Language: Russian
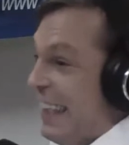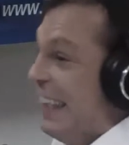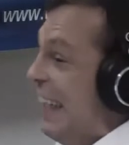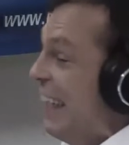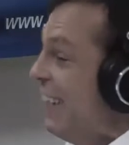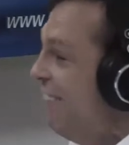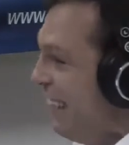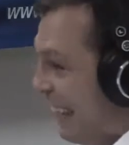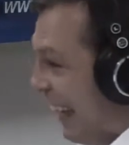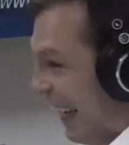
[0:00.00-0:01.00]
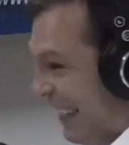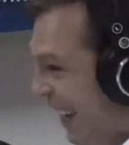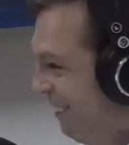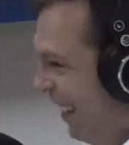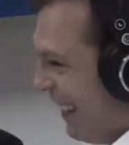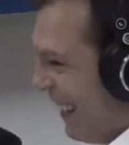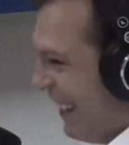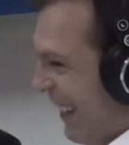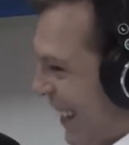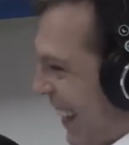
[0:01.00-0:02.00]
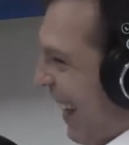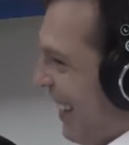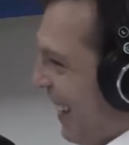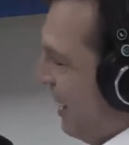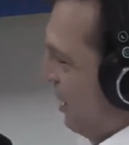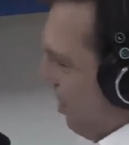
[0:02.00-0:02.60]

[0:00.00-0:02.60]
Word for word: Не новичка, заметьте, Сергей Андреевич,